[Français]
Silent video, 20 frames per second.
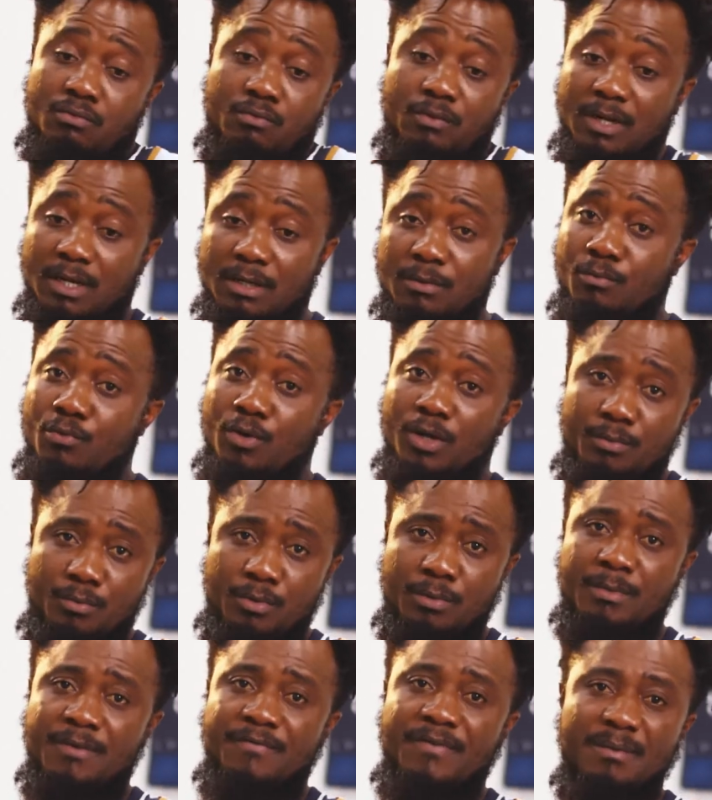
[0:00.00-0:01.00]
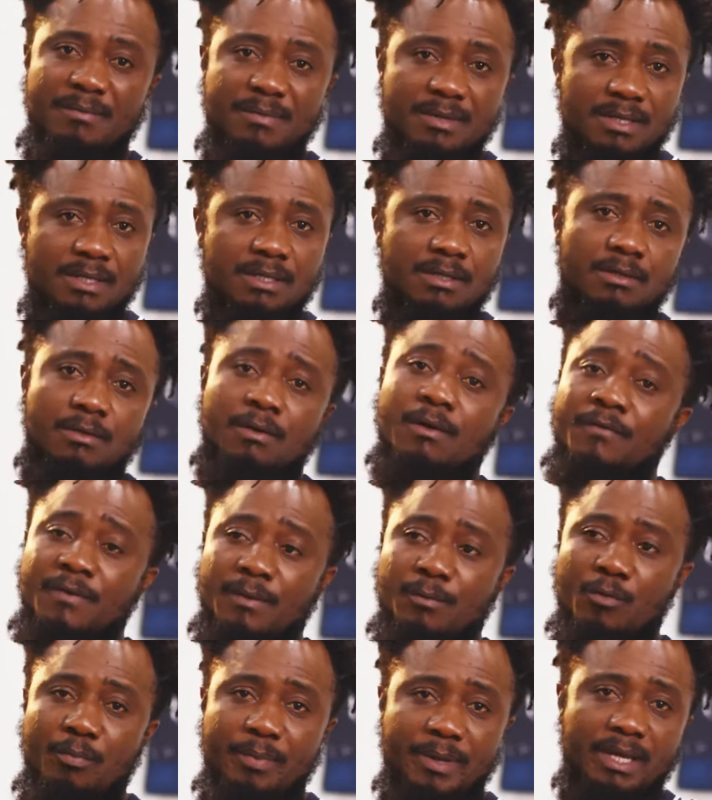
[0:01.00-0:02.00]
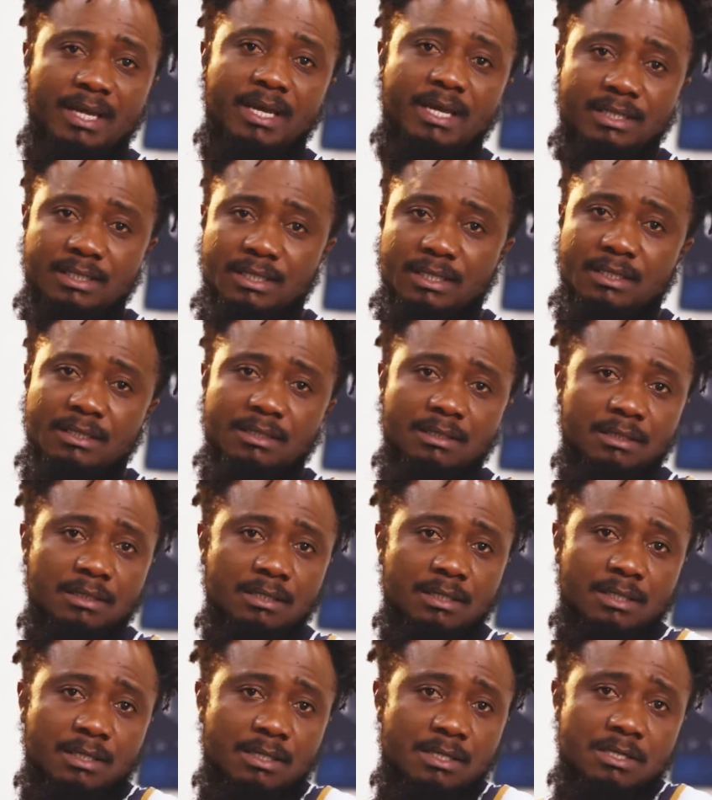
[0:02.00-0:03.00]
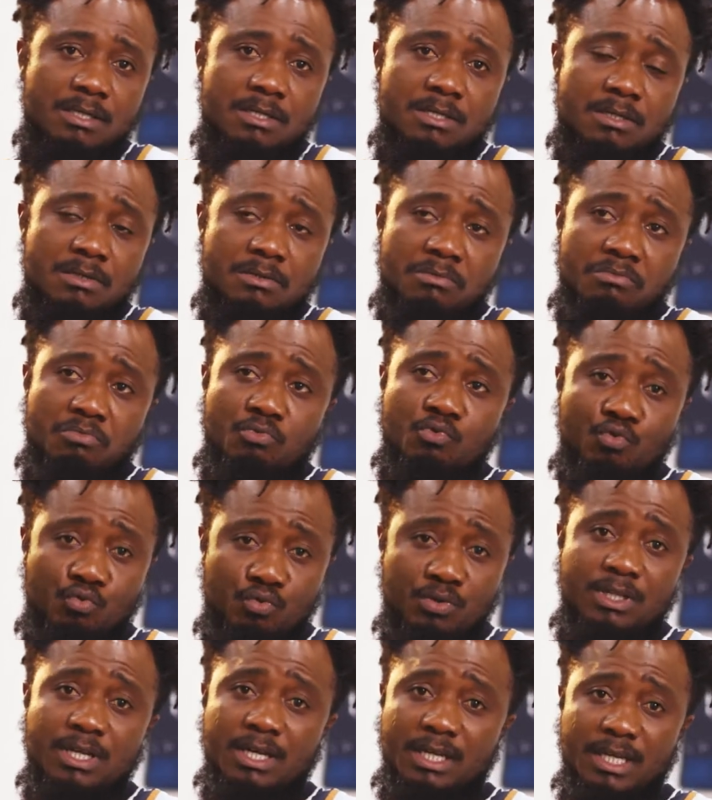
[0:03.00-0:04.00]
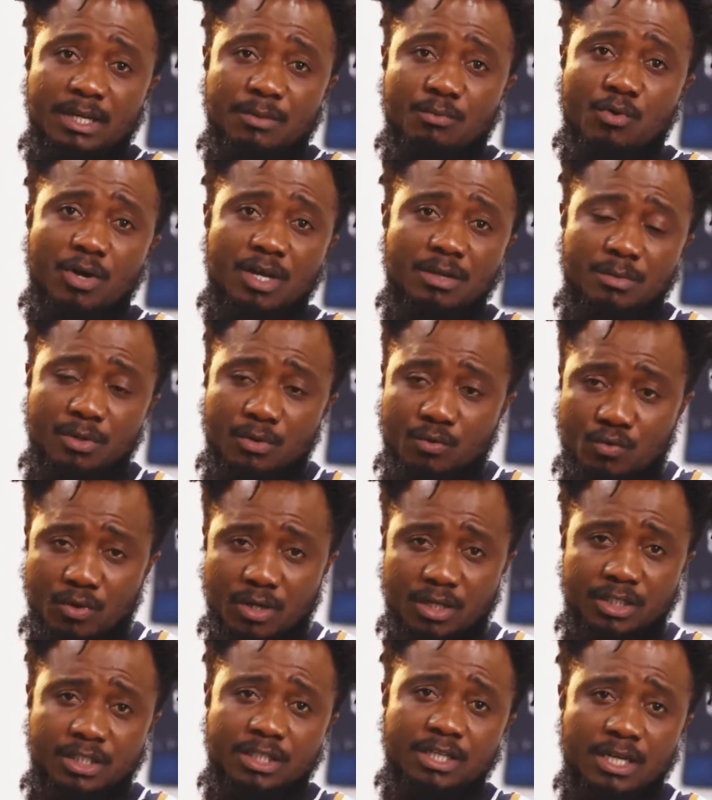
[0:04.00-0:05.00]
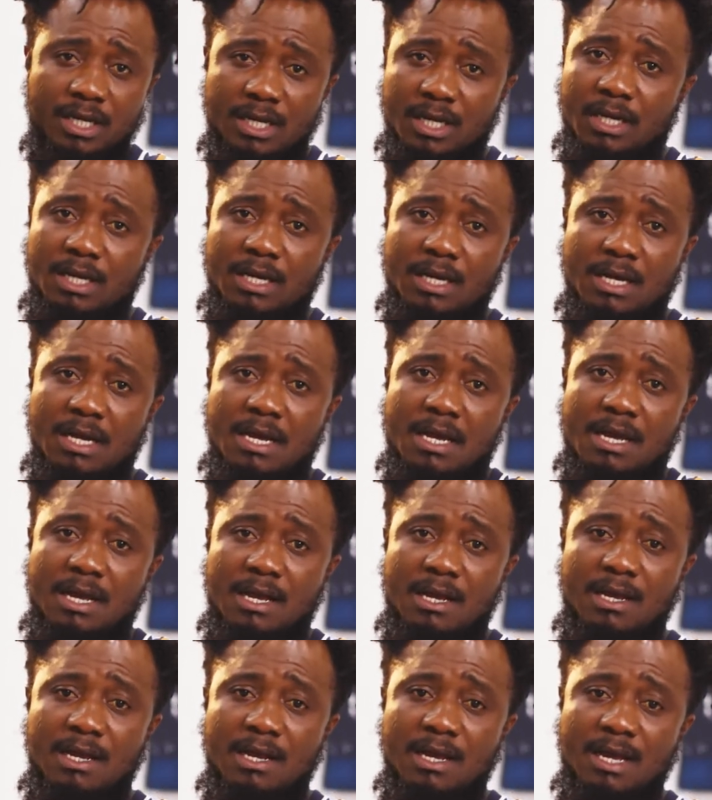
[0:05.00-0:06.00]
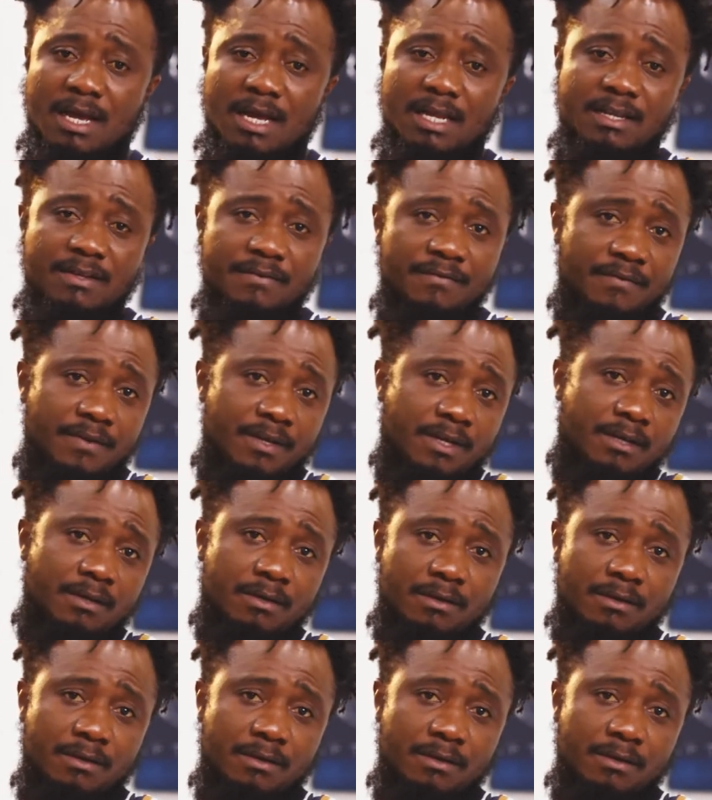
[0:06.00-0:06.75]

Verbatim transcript: voilà. Moi, ma, famille, euh, enfin mon père a été tout de suite derrière moi. Il m'a encouragé à, aller vers,